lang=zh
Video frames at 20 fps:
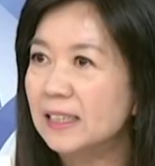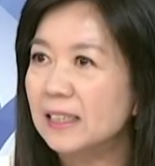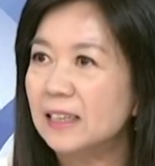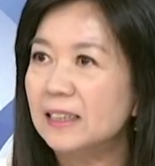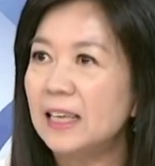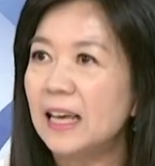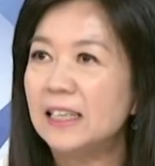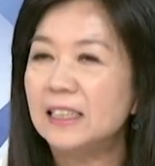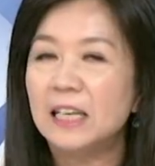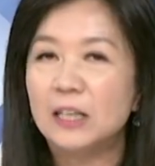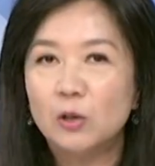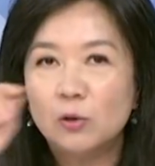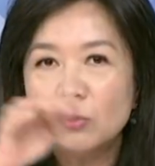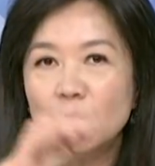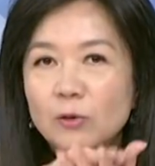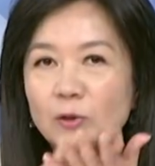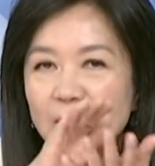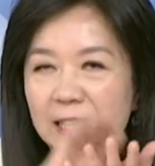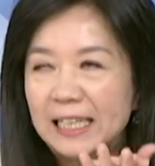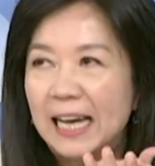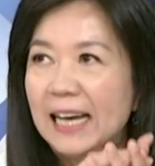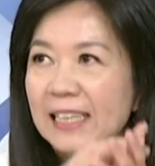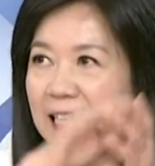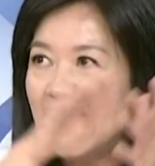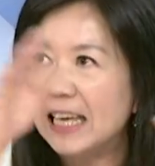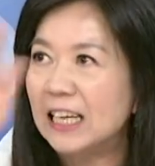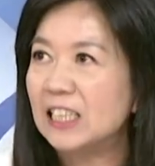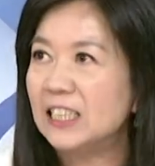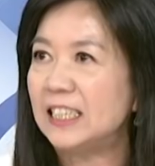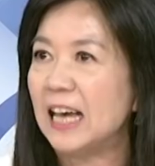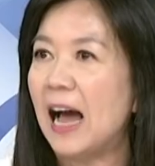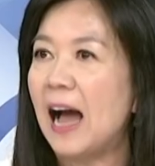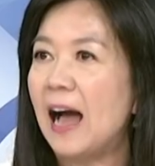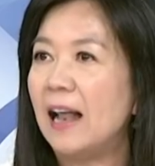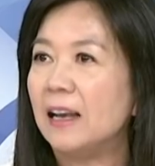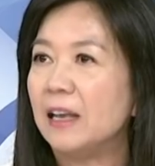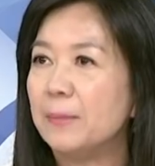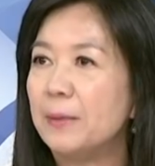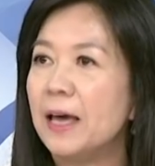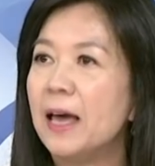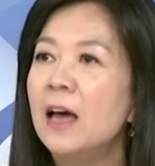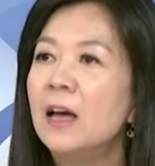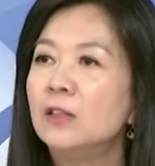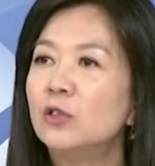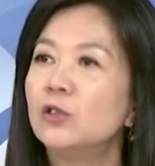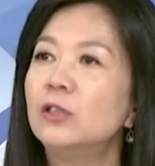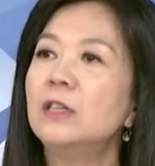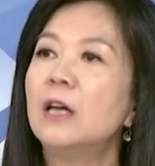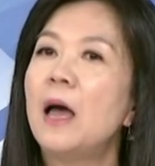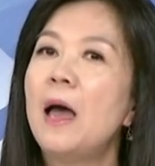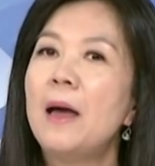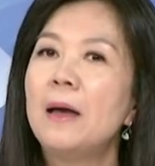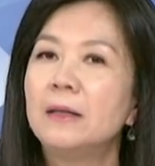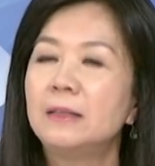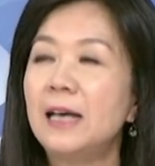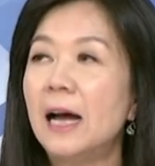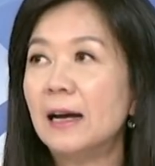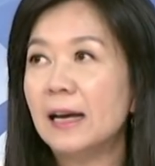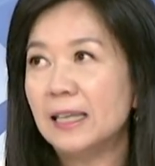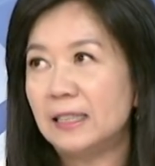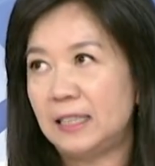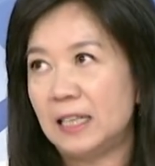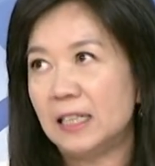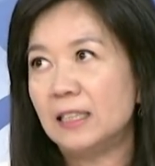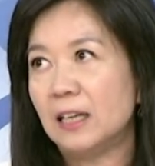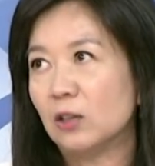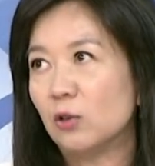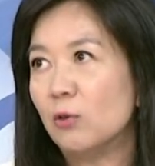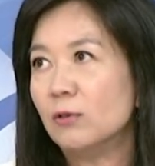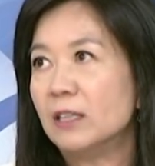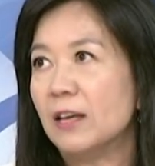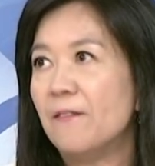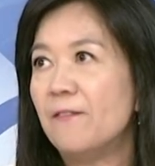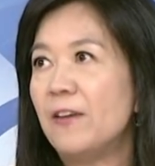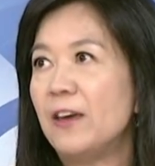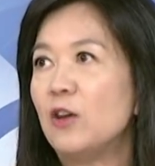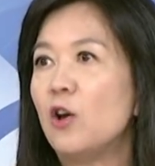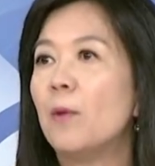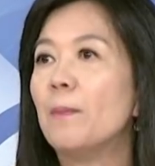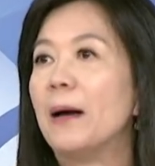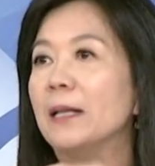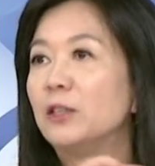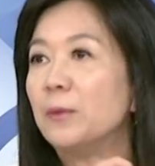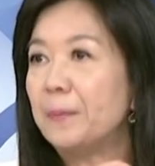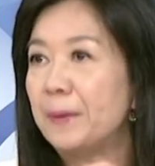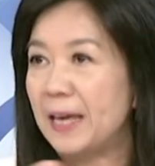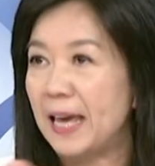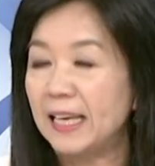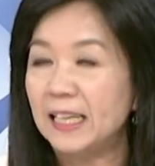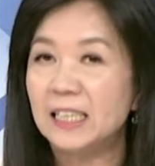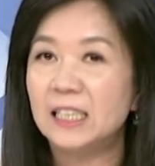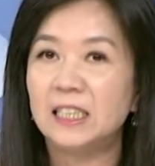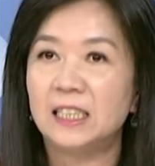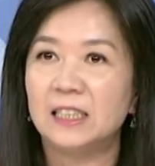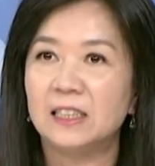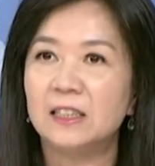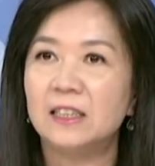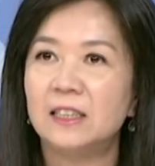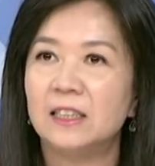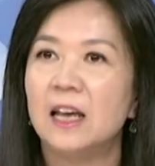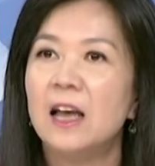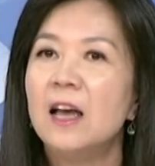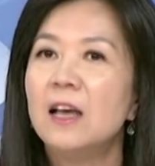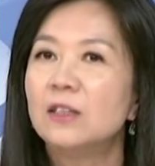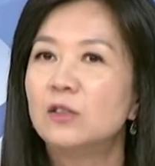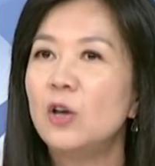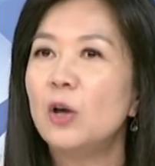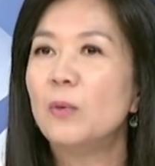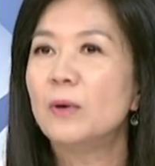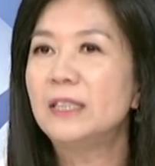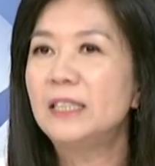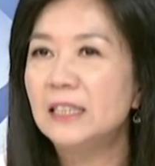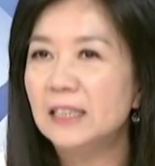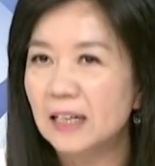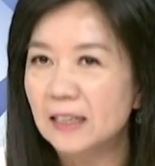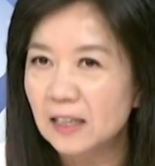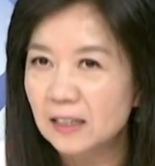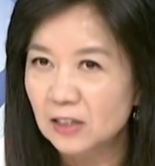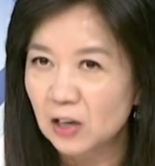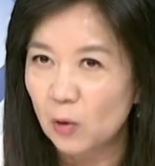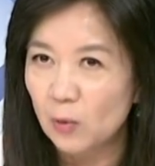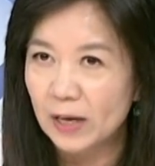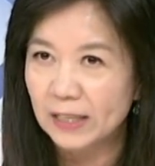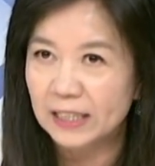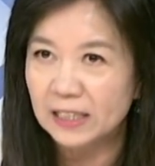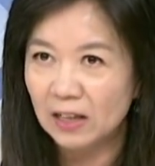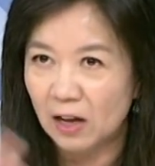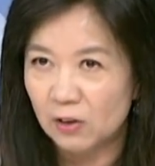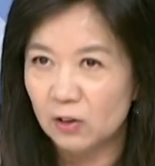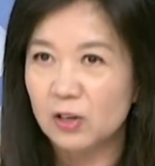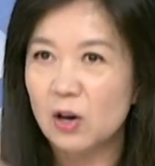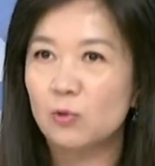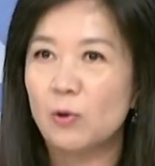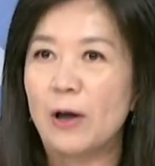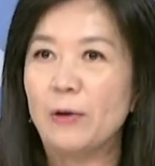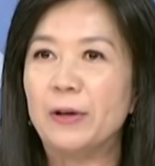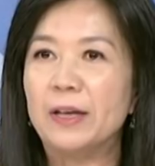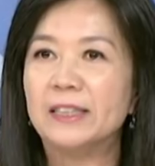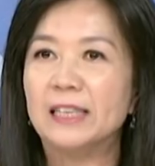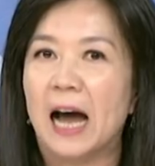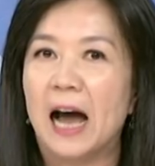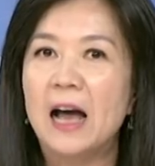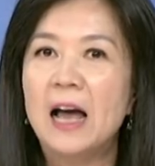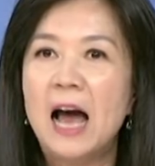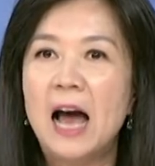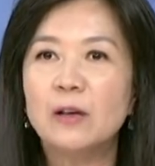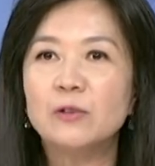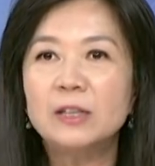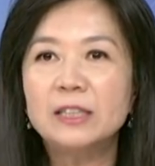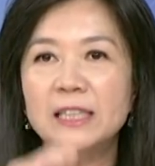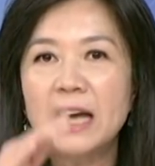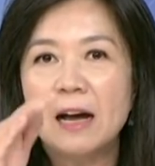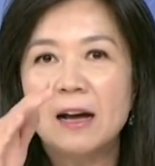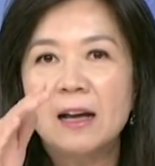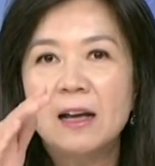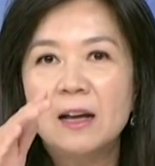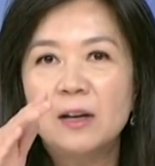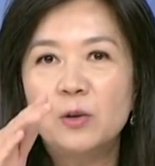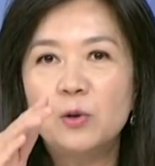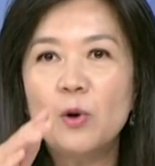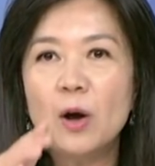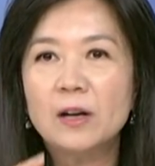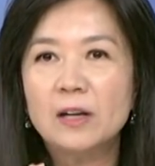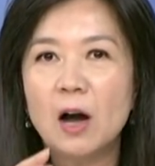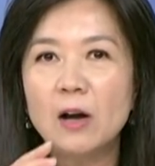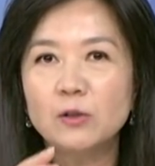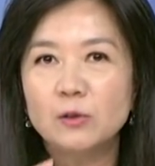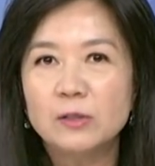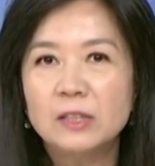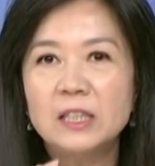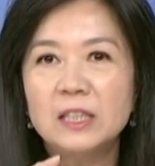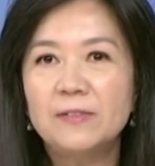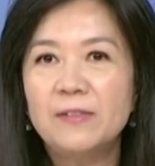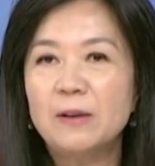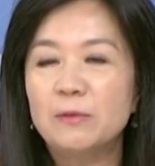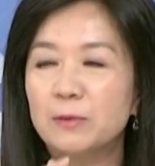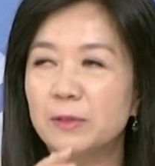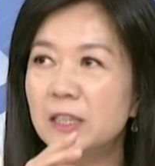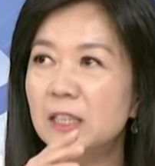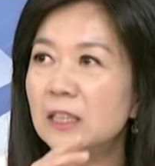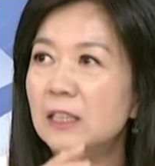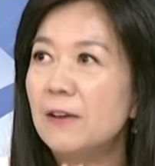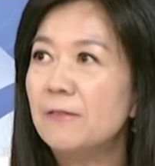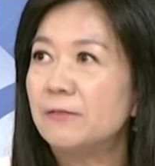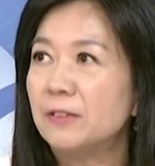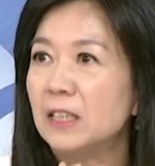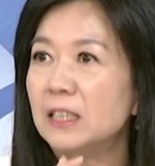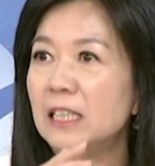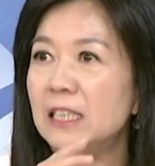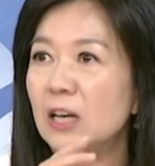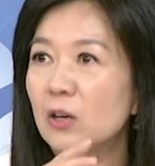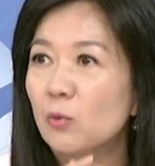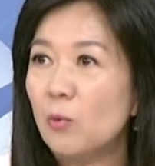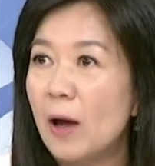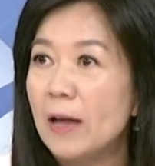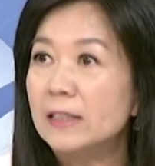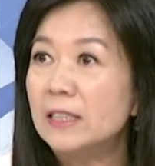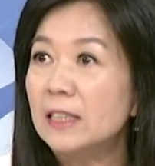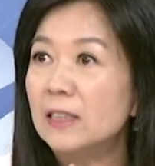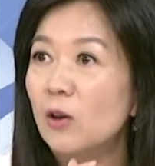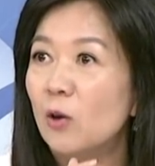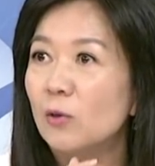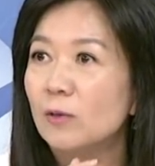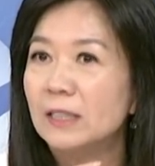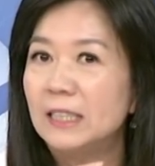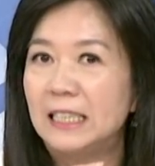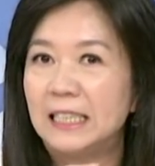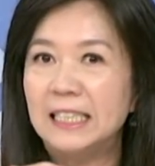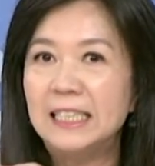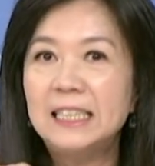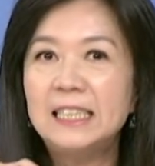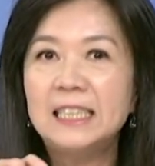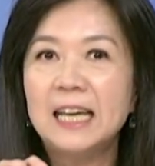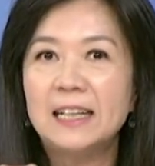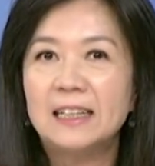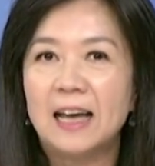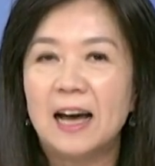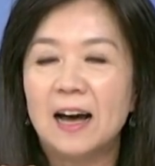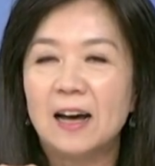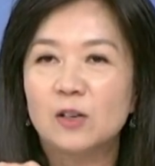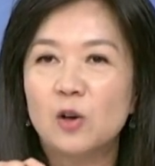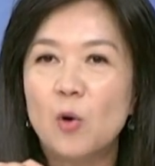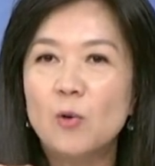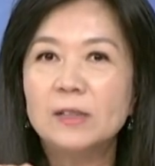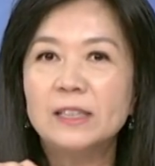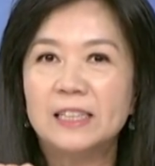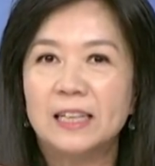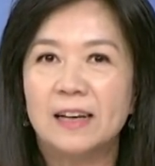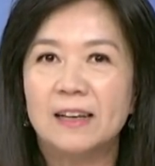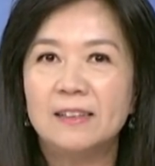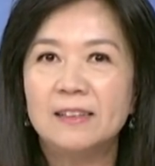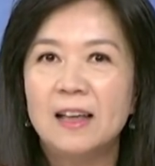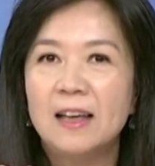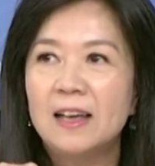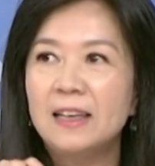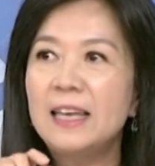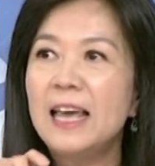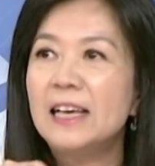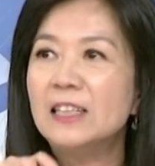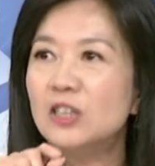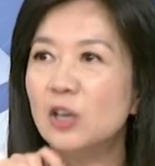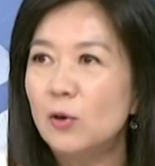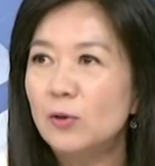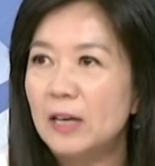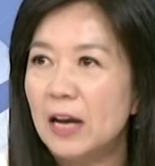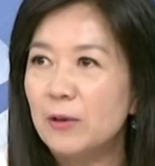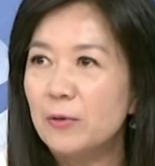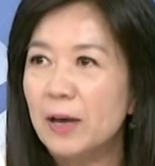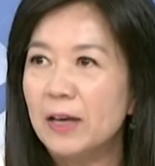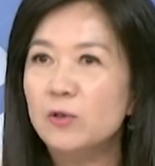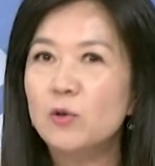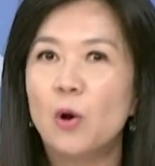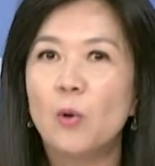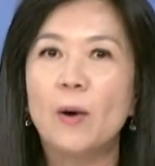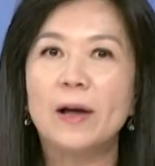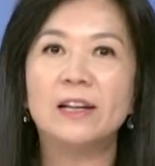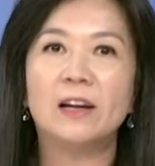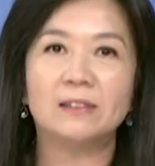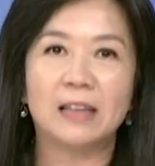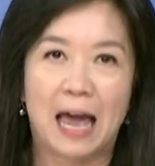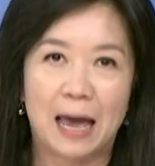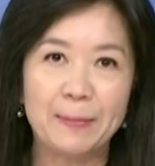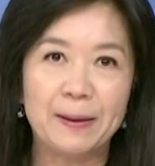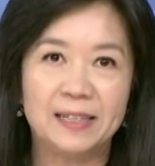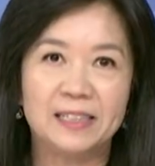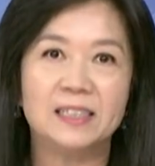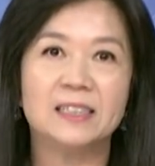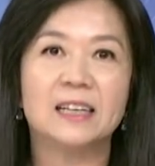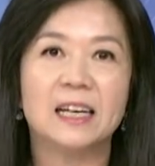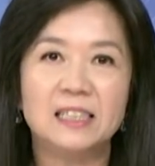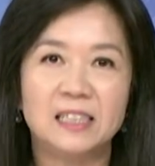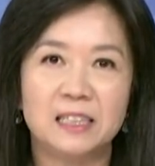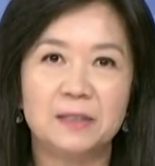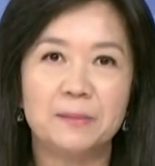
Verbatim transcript: 这个电线，通通都结合在一个箱涵里面，就是这样可以节省工程费用嘛，就便宜形式。所以我记得那时候我也听到有个官员讲，他说像如果高雄市份市政府的这些官这种行政呃工程验收人员，如果换到台北市跟